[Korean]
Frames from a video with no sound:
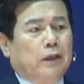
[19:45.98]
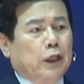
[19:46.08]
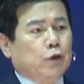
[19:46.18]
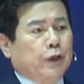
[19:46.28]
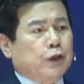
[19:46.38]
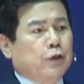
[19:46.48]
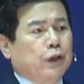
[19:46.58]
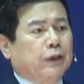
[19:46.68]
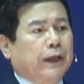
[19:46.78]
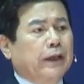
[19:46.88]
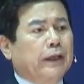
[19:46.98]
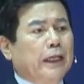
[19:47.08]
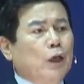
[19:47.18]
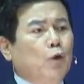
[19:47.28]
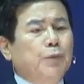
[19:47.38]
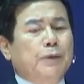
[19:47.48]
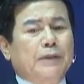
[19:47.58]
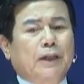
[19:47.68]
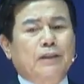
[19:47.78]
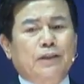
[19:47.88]
예수님께서 이 땅에 일곱
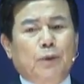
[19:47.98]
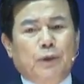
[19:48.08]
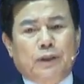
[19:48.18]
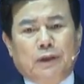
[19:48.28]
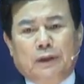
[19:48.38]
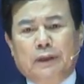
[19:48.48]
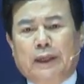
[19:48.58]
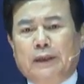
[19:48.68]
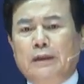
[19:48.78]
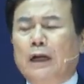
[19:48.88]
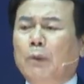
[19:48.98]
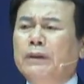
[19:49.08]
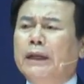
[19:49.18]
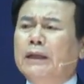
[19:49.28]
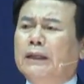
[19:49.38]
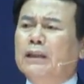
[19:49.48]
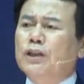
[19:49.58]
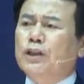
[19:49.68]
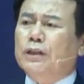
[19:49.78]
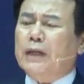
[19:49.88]
집사를 세우셨는데 그 가운데
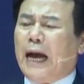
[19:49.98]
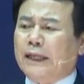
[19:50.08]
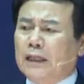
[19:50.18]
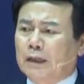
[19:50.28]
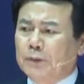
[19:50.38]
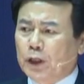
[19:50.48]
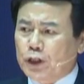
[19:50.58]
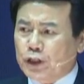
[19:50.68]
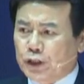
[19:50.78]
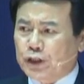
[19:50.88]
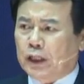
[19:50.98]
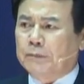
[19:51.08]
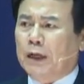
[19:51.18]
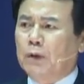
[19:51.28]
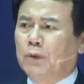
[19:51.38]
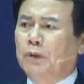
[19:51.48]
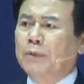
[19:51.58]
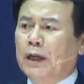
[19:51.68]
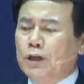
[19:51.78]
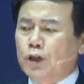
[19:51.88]
가장 사람들에게
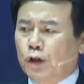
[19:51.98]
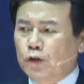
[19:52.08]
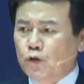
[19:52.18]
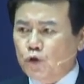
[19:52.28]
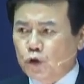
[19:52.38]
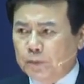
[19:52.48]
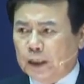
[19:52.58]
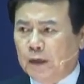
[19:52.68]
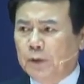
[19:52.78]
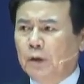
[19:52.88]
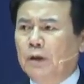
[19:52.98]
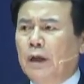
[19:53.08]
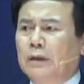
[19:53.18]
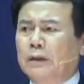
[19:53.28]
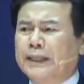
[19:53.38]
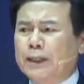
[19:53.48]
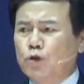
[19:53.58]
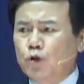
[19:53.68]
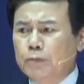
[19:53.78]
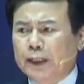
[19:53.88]
칭찬받고 성령 충만하며 은혜가
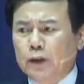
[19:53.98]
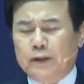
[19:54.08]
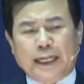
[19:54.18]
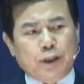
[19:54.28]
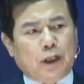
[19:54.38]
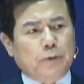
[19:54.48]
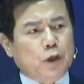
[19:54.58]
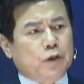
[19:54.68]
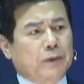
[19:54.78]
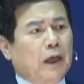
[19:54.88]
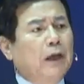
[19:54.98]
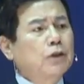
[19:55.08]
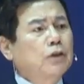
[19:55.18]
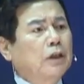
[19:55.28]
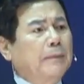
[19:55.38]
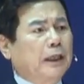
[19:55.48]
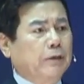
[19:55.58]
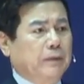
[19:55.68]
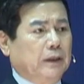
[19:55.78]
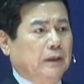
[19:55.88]
충만했던 한 사람이 있습니다.
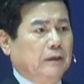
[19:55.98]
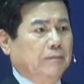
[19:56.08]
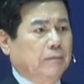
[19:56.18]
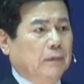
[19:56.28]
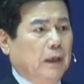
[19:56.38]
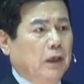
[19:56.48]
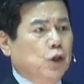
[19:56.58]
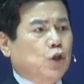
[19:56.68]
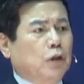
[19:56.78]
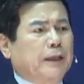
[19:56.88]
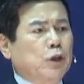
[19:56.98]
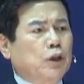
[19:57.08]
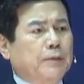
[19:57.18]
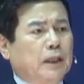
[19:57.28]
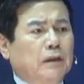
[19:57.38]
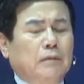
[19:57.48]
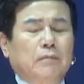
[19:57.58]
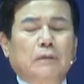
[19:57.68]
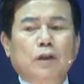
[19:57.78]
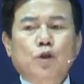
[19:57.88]
서대반입니다. 이 서대반 집사는
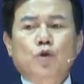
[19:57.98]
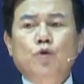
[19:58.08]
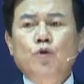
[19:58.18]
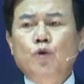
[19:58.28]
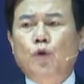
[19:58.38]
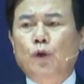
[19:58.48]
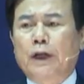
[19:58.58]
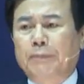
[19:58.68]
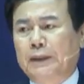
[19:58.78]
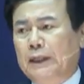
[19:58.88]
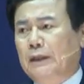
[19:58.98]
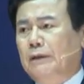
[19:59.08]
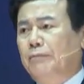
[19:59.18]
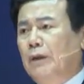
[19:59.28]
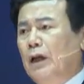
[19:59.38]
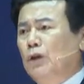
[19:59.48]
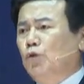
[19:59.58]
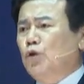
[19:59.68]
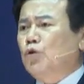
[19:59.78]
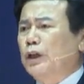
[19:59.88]
순교를 합니다.
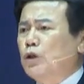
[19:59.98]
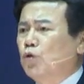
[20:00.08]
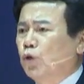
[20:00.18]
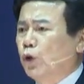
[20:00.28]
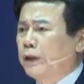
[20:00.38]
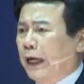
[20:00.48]
누구 손에 순교를